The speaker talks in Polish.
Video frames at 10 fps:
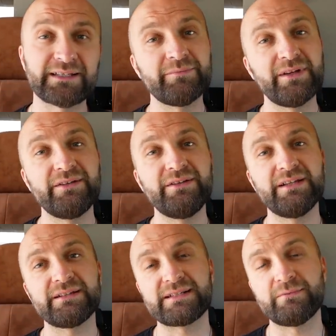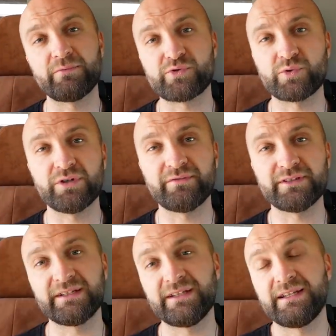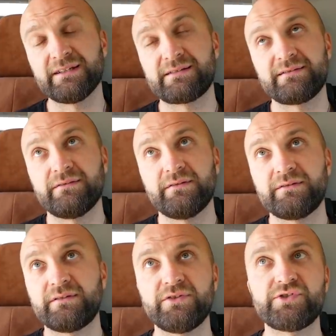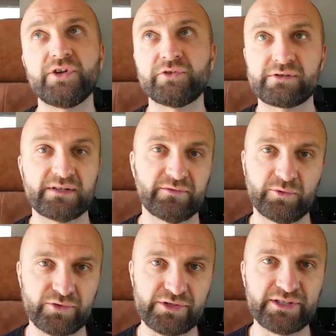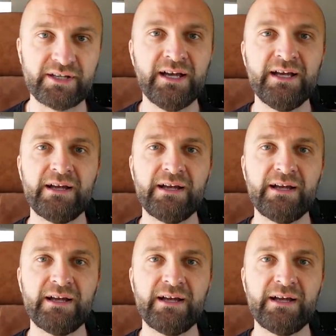Te myjnie samoobsługowe ich jest mm, tysiące w Turcji,